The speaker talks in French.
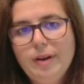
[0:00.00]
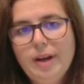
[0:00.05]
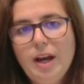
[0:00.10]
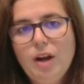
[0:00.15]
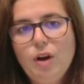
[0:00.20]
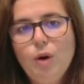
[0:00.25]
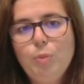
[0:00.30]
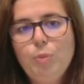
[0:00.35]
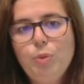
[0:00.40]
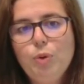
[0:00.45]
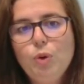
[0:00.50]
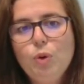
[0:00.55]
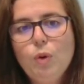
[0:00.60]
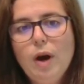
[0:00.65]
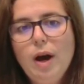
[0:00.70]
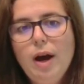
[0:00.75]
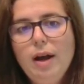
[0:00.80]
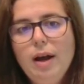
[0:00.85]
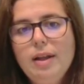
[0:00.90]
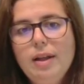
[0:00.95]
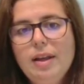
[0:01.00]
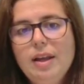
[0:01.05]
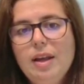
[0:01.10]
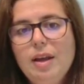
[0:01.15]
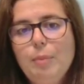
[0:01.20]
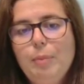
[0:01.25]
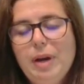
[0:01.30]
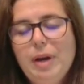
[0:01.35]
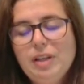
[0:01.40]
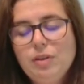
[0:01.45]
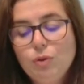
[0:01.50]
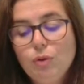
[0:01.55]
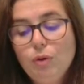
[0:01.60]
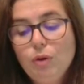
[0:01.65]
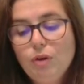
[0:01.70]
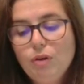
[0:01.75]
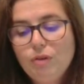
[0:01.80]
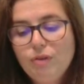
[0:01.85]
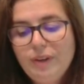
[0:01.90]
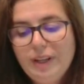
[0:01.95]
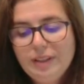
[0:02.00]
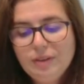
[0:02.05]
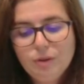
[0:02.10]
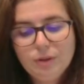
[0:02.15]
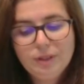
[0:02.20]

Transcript: Alors pourquoi Parce que en fait,